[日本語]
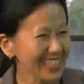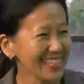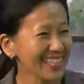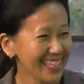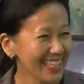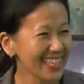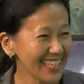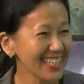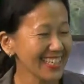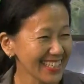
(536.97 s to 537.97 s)
うなそうです、は
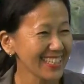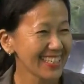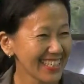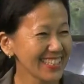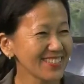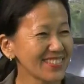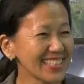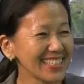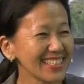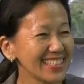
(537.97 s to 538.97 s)
い、今ね核平が
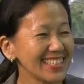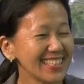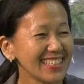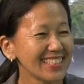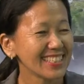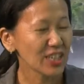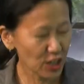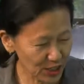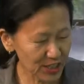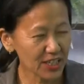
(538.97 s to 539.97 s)
大変なことになってますけ
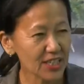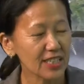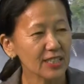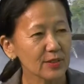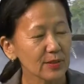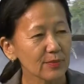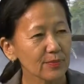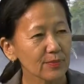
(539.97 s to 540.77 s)
ど、はいはい、本当にそういう